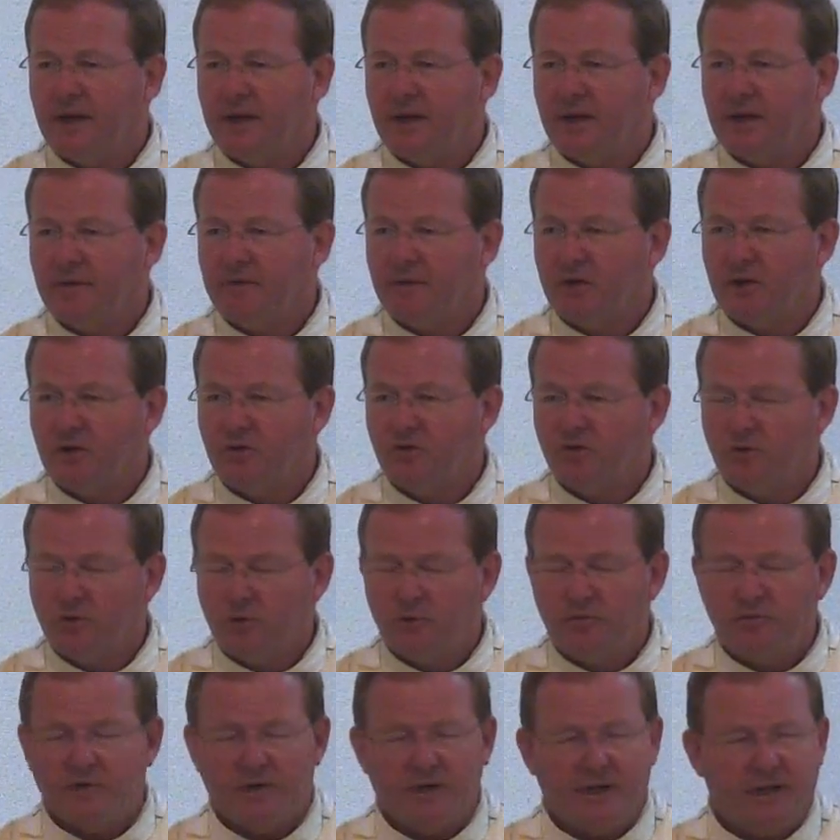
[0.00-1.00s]
hat, weil es so
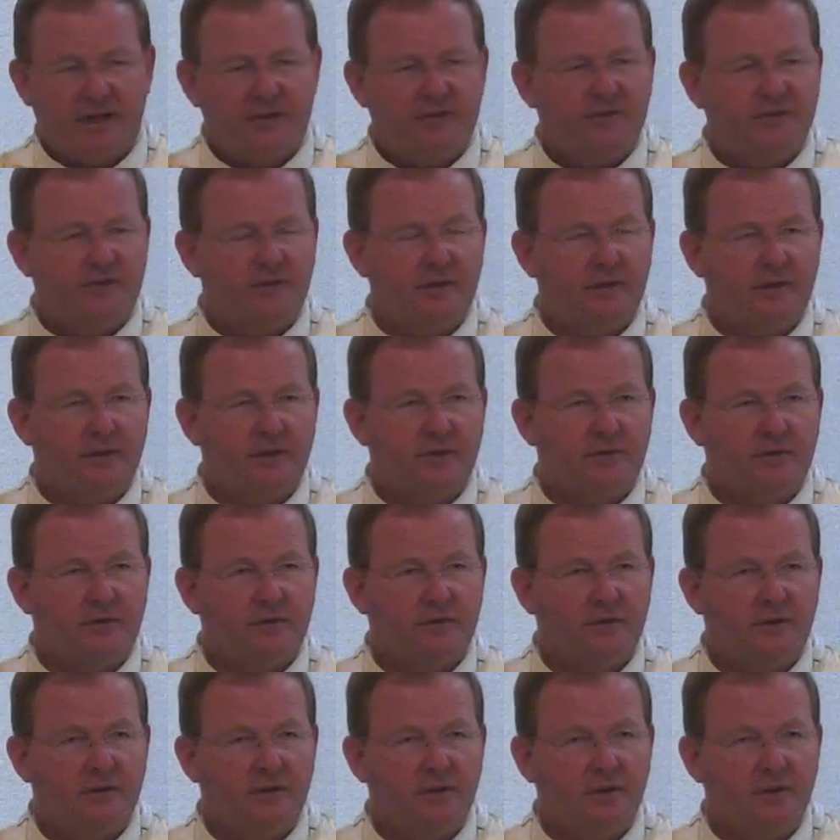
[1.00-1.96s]
verletzend ist.